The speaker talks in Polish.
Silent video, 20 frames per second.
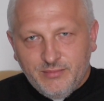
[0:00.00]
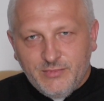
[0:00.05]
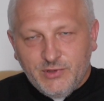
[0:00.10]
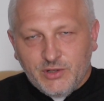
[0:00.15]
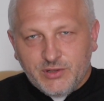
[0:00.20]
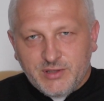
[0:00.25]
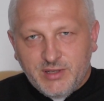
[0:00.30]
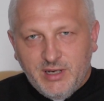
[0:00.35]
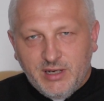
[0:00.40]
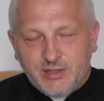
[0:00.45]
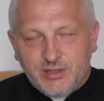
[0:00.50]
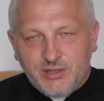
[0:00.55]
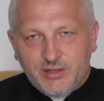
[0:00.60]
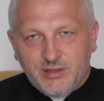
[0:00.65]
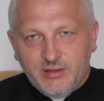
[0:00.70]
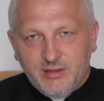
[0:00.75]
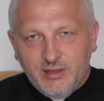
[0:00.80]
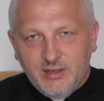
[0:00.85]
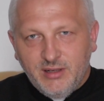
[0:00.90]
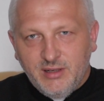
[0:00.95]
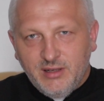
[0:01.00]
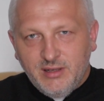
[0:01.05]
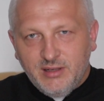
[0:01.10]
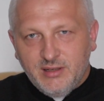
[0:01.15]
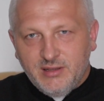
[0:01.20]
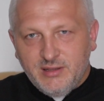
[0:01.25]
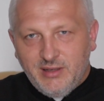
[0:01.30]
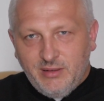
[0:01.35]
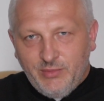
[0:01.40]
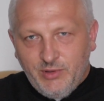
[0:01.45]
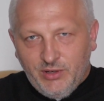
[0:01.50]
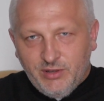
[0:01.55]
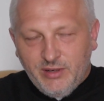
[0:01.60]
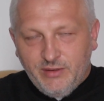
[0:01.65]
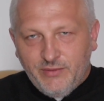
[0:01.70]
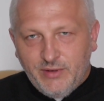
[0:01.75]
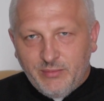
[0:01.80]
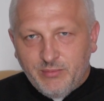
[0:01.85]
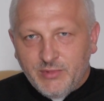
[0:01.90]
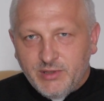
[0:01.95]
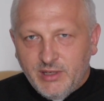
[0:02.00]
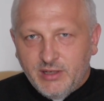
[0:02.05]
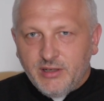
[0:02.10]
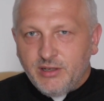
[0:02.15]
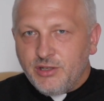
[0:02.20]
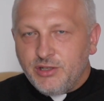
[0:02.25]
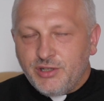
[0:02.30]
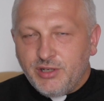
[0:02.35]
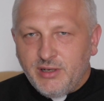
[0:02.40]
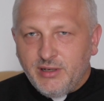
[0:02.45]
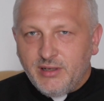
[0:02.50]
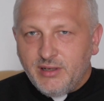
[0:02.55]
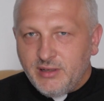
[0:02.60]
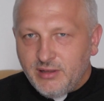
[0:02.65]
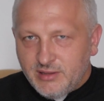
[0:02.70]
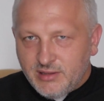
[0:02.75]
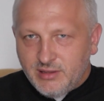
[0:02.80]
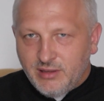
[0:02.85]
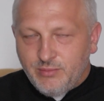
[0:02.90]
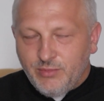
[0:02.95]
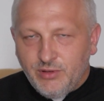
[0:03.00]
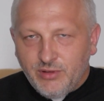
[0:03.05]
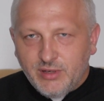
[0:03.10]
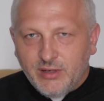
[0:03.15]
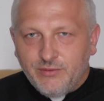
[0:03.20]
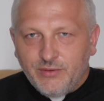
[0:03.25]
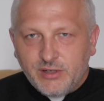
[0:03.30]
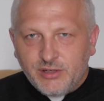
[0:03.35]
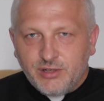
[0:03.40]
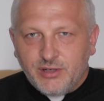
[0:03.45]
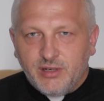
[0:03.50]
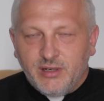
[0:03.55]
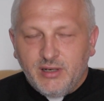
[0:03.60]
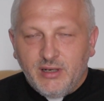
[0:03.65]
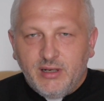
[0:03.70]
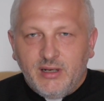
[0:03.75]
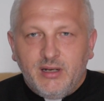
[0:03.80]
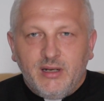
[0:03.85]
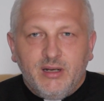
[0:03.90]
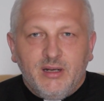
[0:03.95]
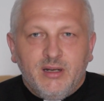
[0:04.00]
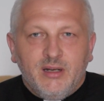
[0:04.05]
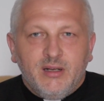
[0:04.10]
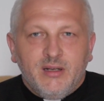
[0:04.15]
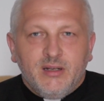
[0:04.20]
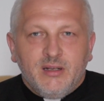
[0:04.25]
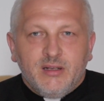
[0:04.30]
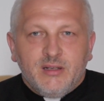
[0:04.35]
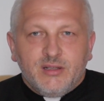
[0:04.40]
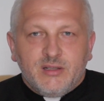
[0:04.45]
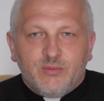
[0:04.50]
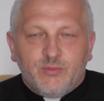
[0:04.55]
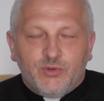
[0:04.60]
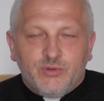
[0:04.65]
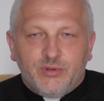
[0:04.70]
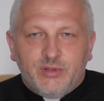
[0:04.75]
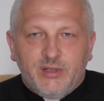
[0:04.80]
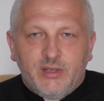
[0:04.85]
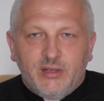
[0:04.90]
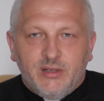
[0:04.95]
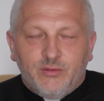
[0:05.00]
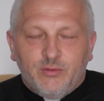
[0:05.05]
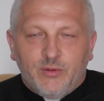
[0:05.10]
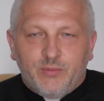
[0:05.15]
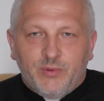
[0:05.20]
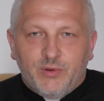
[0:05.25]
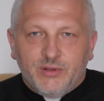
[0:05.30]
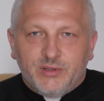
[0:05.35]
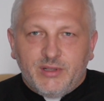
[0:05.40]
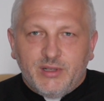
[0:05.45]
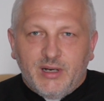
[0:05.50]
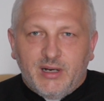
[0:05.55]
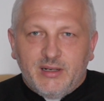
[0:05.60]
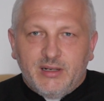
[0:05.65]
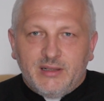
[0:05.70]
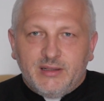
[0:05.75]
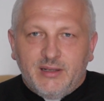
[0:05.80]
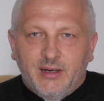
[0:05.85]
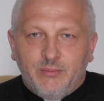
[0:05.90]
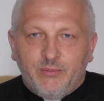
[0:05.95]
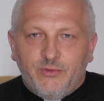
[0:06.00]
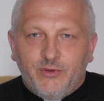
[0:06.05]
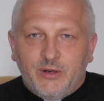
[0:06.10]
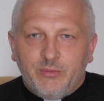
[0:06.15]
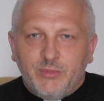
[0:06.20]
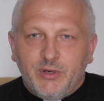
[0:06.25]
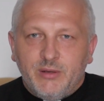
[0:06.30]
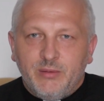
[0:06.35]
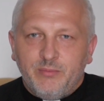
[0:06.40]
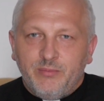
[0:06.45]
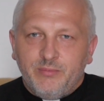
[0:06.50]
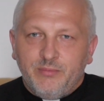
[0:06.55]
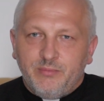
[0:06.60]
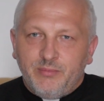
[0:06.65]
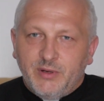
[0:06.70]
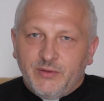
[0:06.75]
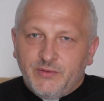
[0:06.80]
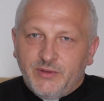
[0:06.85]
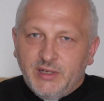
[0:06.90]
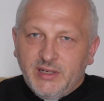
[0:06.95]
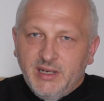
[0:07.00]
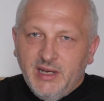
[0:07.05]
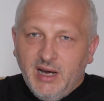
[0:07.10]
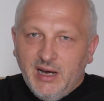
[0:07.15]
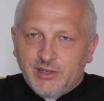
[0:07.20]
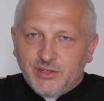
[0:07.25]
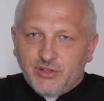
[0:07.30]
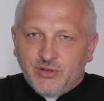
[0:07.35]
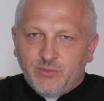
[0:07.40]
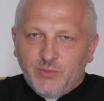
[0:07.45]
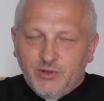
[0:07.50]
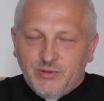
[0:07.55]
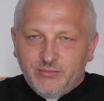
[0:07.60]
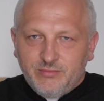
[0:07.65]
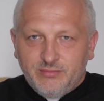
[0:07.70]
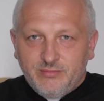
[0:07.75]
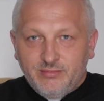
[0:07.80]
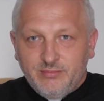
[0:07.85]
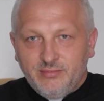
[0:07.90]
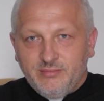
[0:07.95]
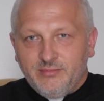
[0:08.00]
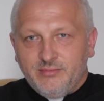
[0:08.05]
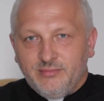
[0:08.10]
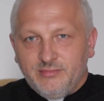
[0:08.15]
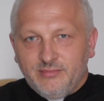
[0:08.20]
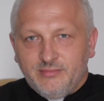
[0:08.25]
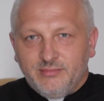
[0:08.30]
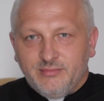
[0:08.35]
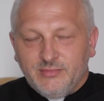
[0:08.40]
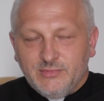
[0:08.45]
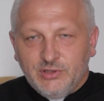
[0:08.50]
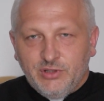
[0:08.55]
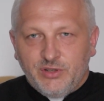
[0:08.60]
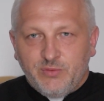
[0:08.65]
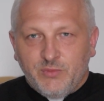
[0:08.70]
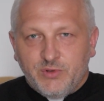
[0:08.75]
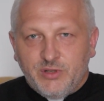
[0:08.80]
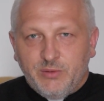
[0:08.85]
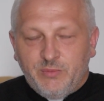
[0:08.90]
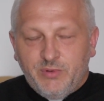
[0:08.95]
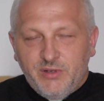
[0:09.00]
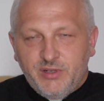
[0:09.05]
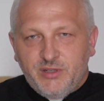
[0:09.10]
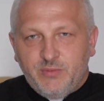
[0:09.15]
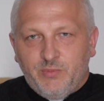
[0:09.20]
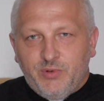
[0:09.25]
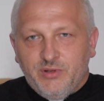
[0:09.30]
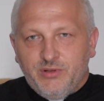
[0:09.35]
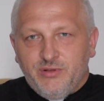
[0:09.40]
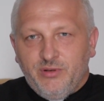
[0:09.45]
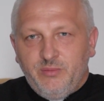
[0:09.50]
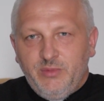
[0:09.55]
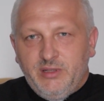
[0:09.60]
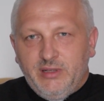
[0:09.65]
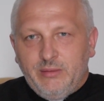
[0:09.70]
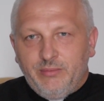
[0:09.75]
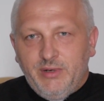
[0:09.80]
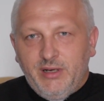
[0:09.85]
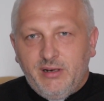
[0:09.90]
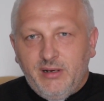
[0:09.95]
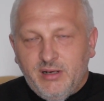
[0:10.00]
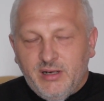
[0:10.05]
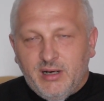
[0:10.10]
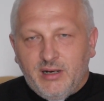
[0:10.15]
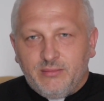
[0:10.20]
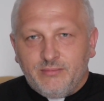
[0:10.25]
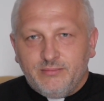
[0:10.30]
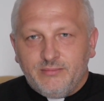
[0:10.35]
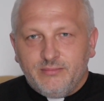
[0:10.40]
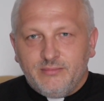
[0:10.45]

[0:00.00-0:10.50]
To znaczy, zabiorę wam ten grzech, zabiorę wasze smutki i kłopoty, ale dam wam pewne jarzmo. Ktoś może powiedzieć: Po co mi ta belka?